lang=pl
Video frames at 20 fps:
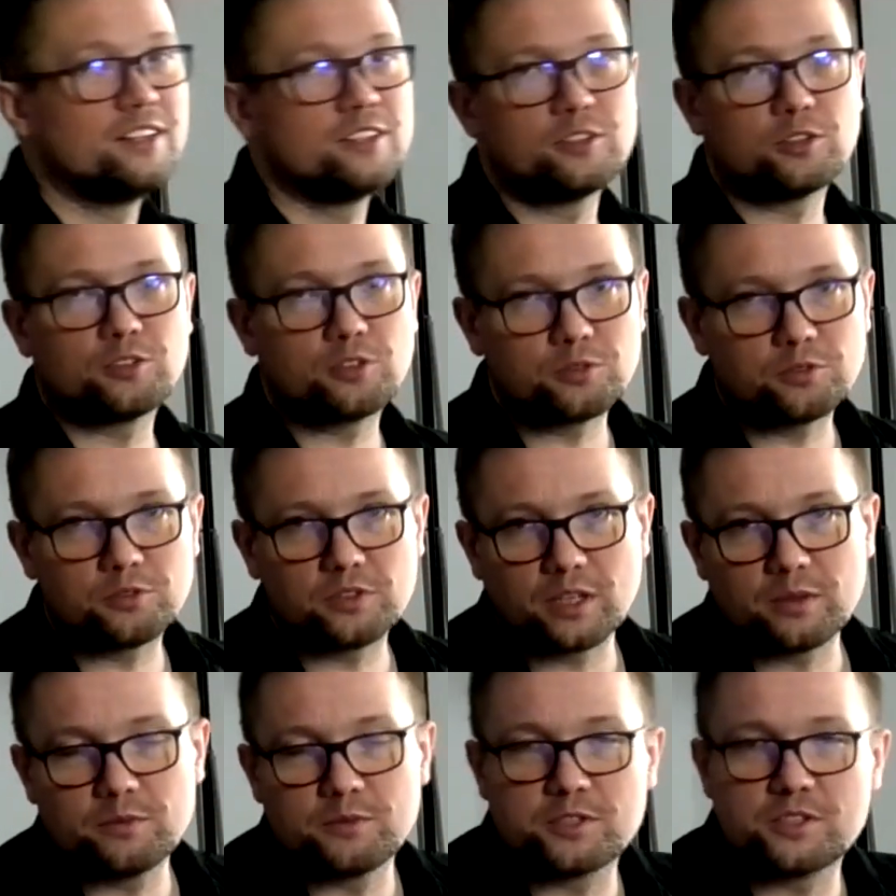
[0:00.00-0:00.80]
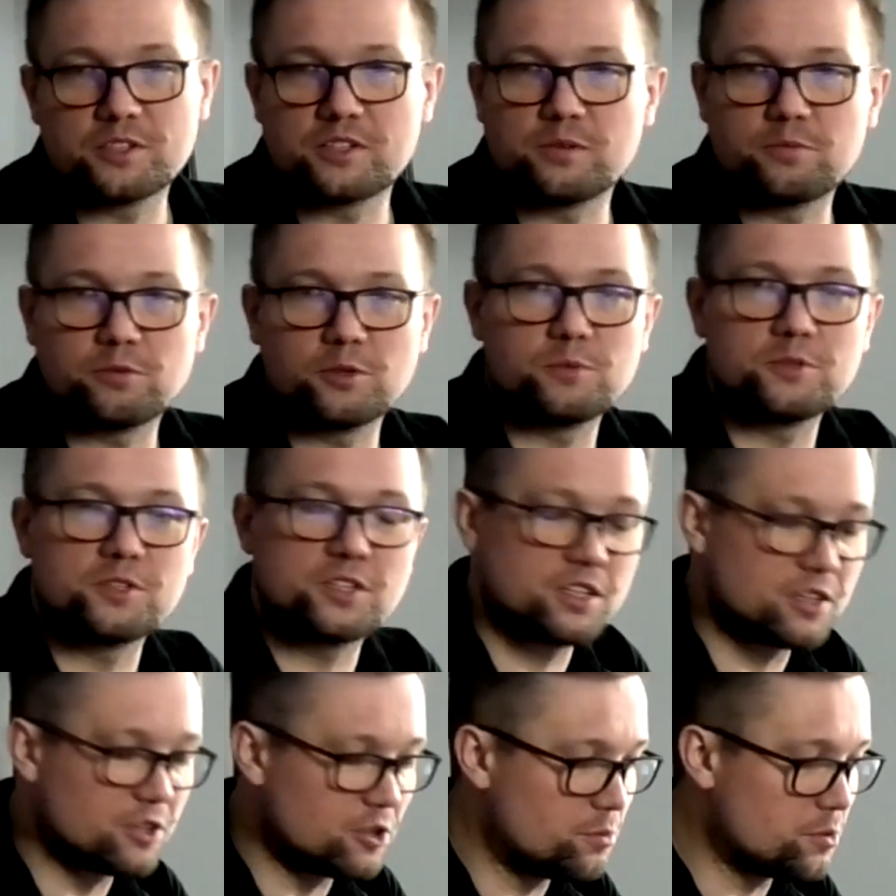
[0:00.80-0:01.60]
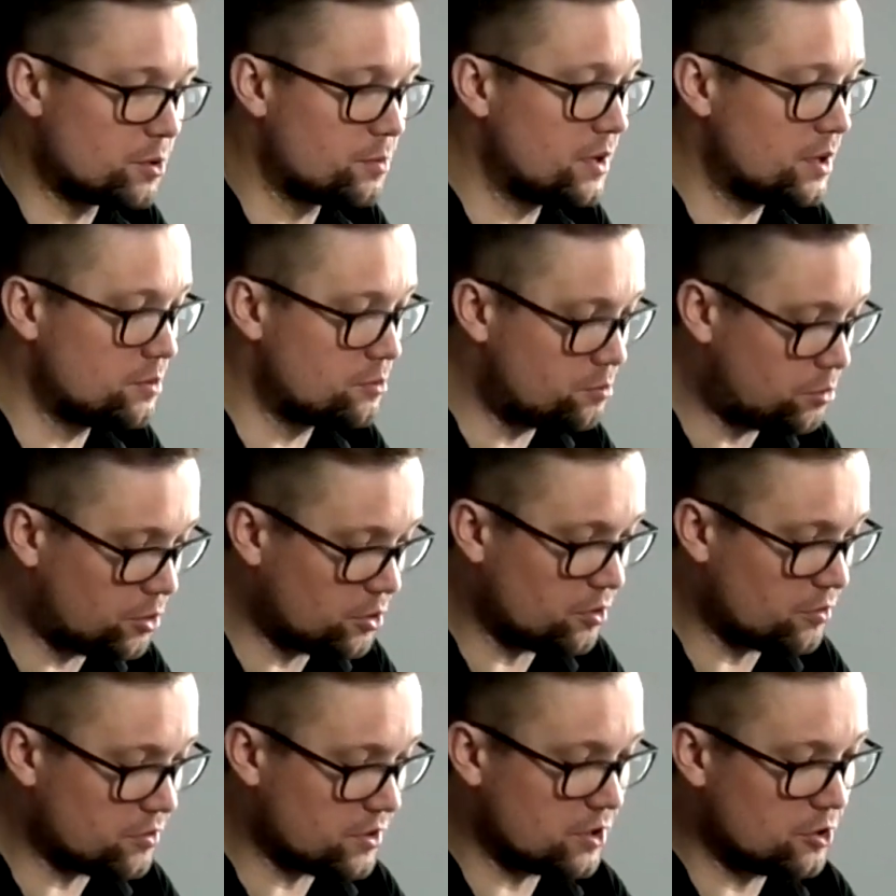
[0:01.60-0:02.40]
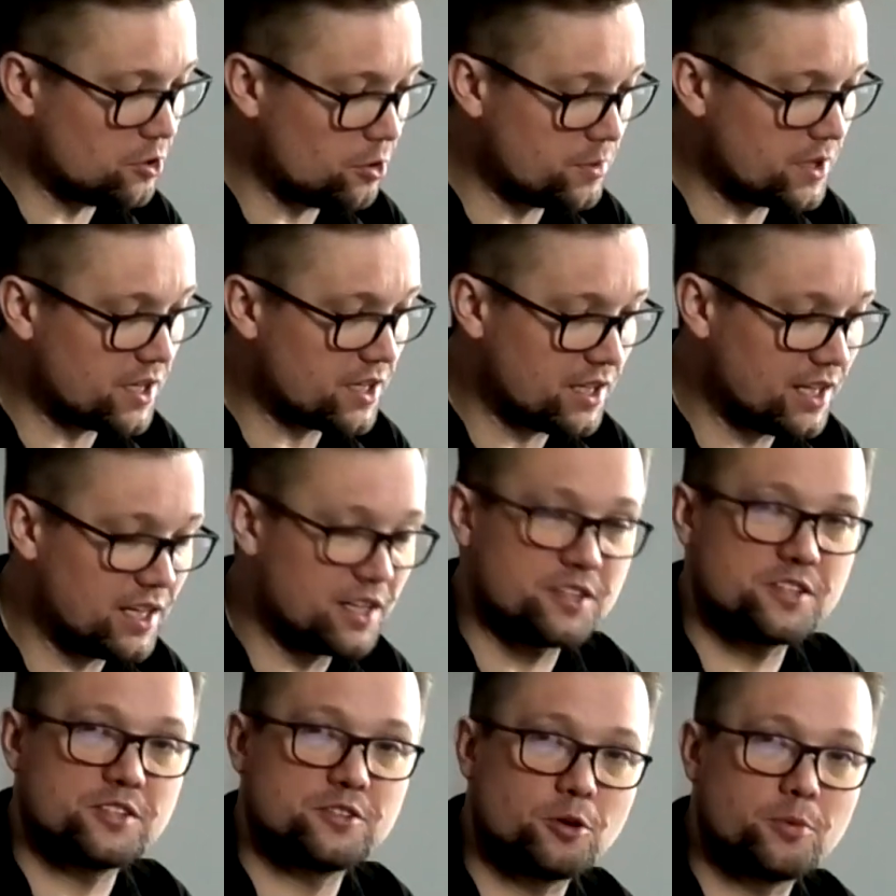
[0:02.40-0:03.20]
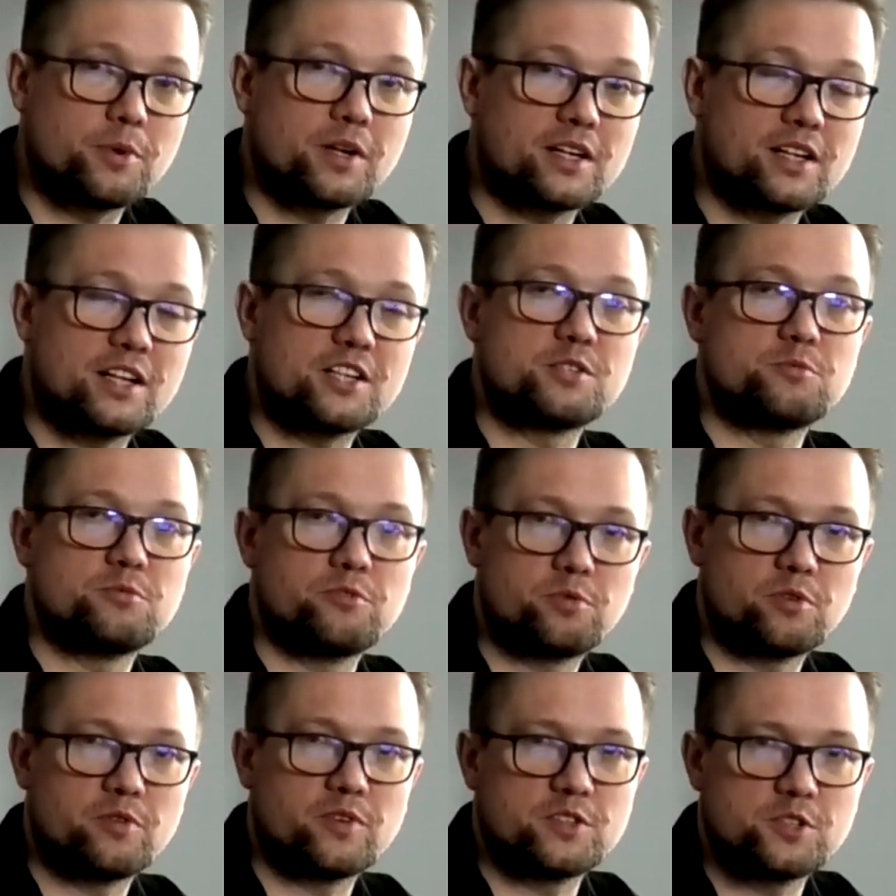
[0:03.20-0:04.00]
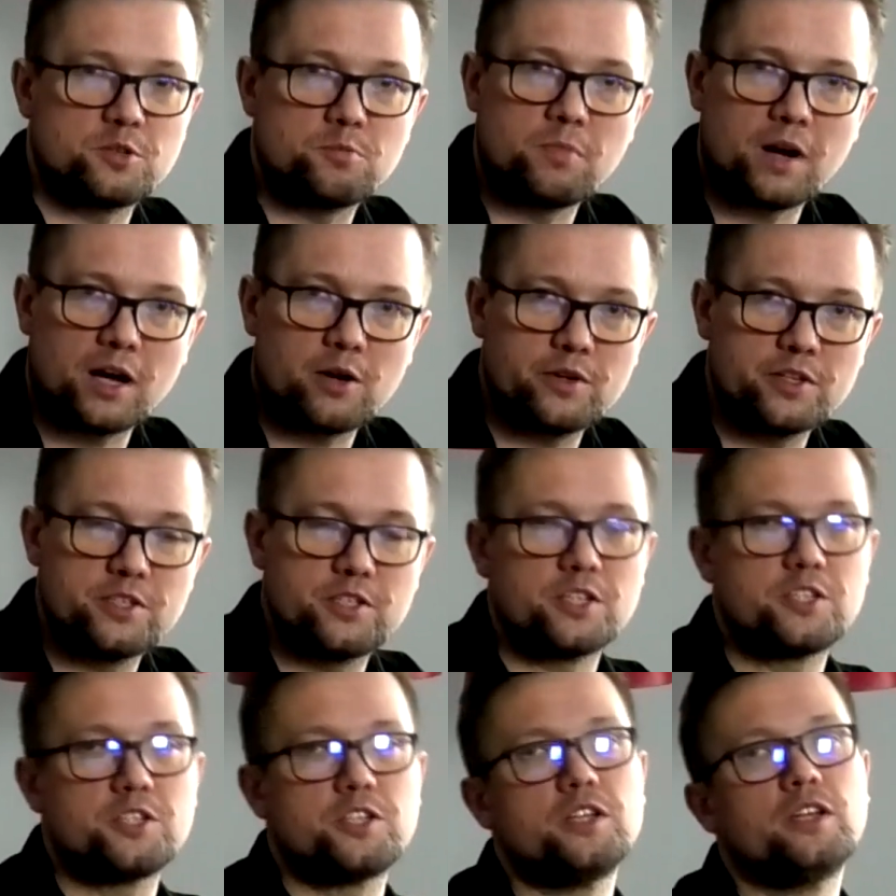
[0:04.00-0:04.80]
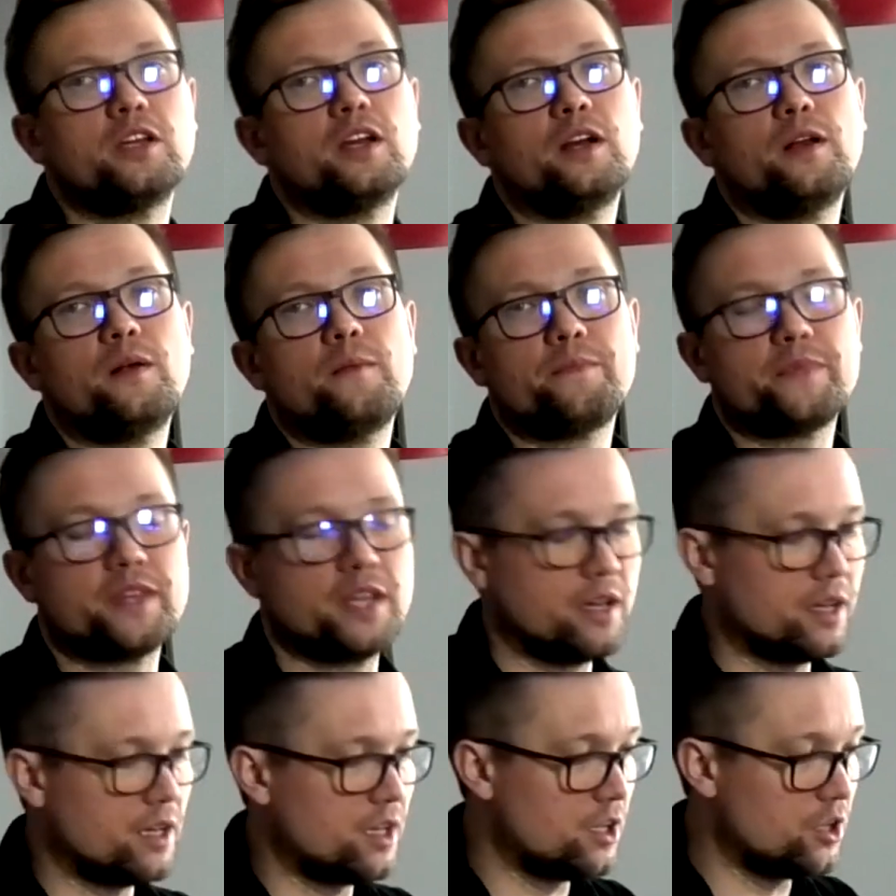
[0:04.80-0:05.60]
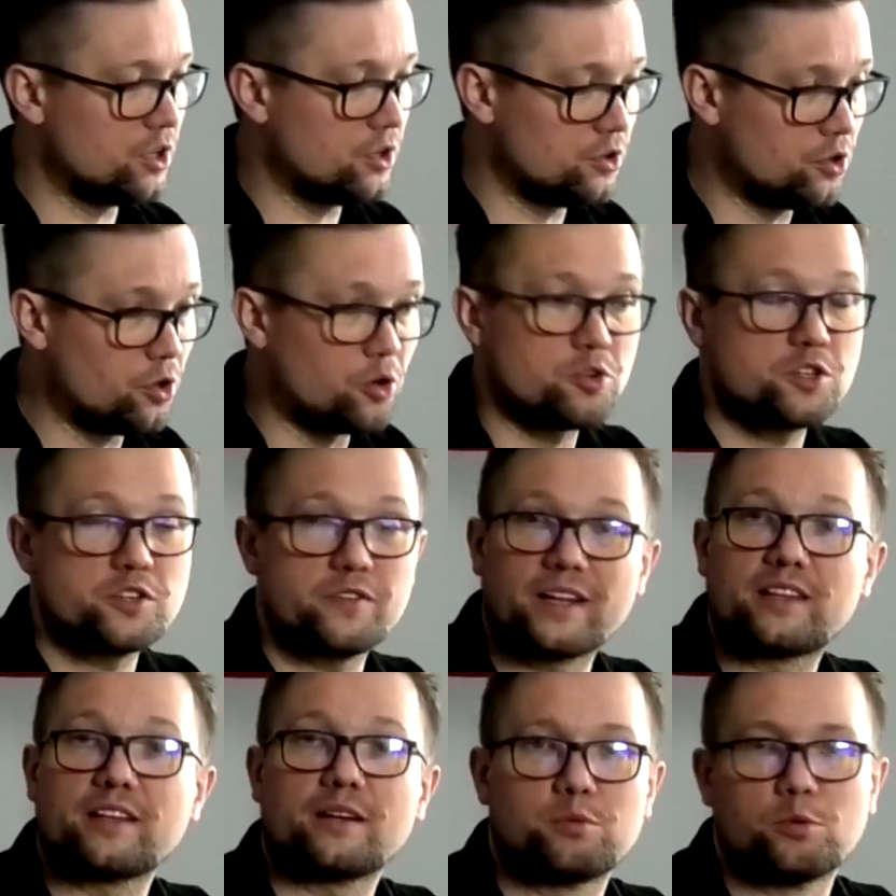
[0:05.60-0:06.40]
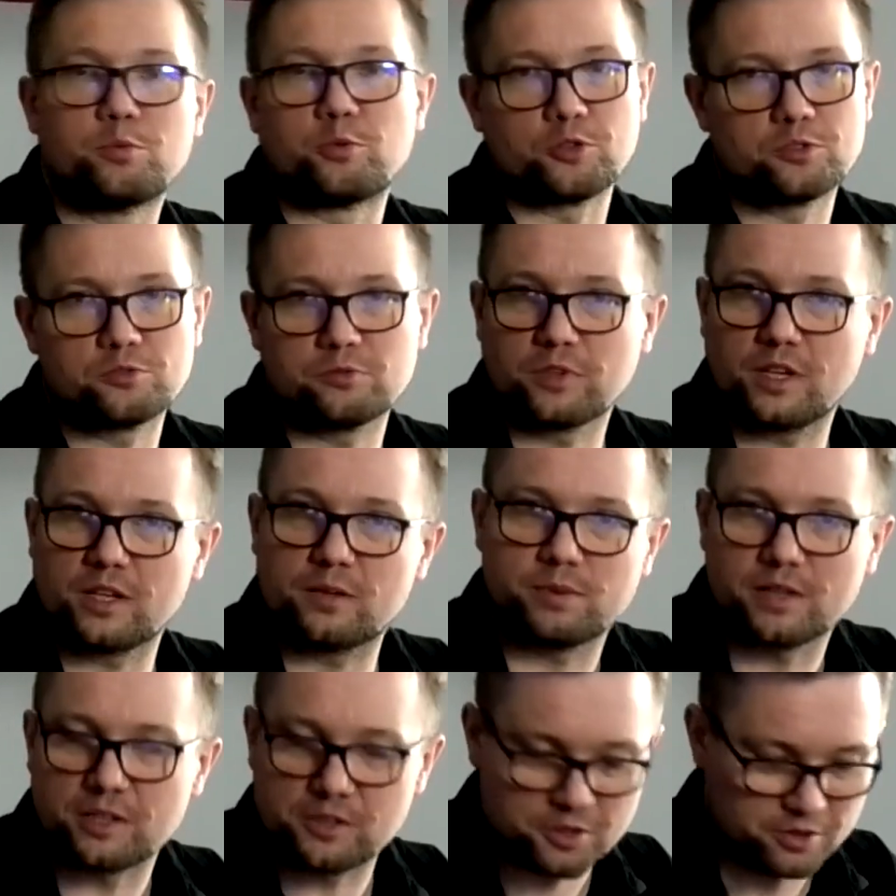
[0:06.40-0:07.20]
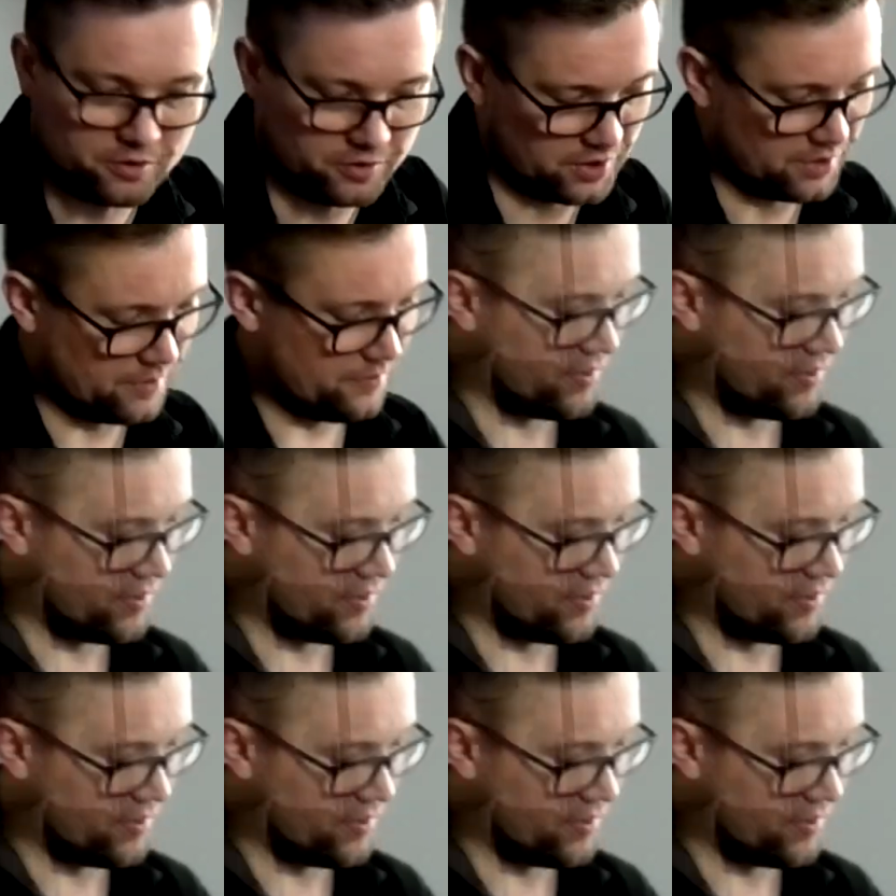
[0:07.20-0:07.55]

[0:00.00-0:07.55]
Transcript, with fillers: No to tutaj myślę, że nie pojawi żadnego problemu. Ponownie dobra gra, dobra gra żeby wprowadzić małe dzieci e, do świata po prostu gier planszowych.